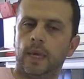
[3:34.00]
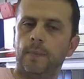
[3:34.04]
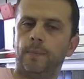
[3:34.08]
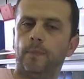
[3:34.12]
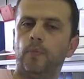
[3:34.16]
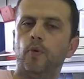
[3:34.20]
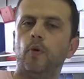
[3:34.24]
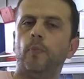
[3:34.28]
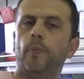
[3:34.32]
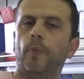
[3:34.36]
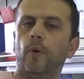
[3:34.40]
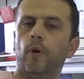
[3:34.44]
che
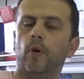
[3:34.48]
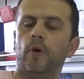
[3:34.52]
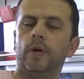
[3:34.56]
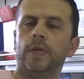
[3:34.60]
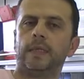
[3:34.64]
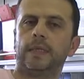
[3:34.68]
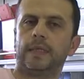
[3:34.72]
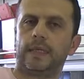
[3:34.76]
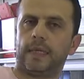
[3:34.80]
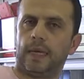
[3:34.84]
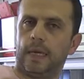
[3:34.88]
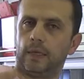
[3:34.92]
può
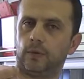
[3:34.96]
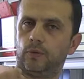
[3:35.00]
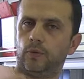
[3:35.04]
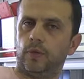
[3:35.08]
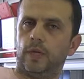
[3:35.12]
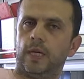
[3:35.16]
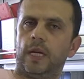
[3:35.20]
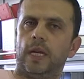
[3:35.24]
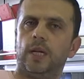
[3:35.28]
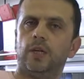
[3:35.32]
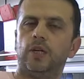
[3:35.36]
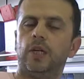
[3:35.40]
poi
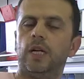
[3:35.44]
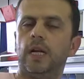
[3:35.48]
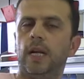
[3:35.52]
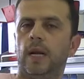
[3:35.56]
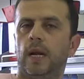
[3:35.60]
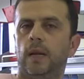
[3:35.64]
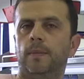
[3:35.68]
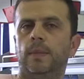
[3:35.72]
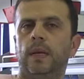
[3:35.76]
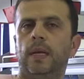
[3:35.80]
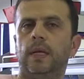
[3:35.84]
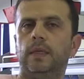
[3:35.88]
scaturire e
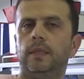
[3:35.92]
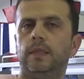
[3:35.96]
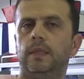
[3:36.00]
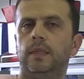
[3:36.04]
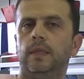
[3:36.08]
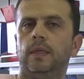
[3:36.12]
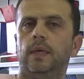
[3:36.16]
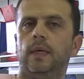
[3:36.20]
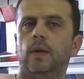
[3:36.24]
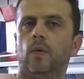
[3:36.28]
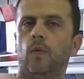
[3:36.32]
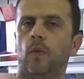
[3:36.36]
generare
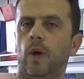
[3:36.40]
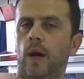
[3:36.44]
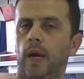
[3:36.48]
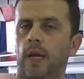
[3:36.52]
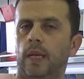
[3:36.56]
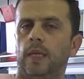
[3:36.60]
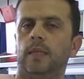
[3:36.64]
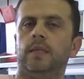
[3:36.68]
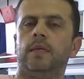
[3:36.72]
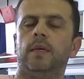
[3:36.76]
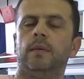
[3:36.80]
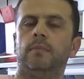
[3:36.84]
malattie
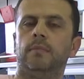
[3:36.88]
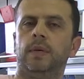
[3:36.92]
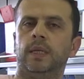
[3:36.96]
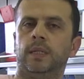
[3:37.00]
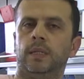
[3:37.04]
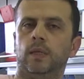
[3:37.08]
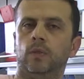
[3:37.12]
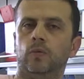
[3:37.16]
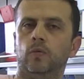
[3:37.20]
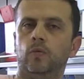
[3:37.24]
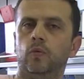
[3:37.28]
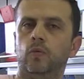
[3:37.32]
quali
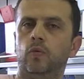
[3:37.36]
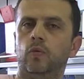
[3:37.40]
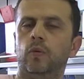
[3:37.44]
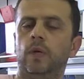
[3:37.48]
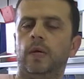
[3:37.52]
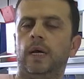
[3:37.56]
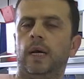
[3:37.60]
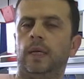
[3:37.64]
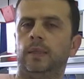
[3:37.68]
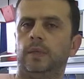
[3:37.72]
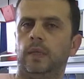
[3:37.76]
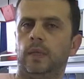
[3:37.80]
diabete
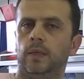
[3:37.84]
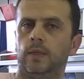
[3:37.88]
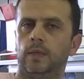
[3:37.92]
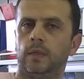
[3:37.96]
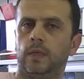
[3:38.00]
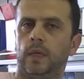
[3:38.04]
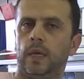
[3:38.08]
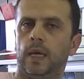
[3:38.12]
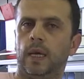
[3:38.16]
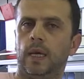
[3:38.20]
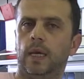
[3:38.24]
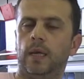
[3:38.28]
2,
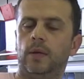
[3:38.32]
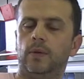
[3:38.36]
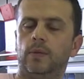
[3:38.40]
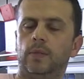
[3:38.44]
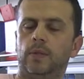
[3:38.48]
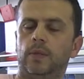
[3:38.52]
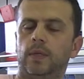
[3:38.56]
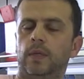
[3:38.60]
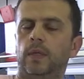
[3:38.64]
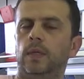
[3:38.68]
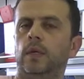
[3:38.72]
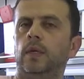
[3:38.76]

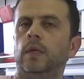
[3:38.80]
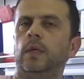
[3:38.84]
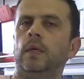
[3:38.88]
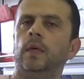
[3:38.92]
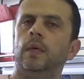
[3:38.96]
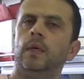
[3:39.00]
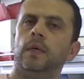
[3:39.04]
aterosclerosi,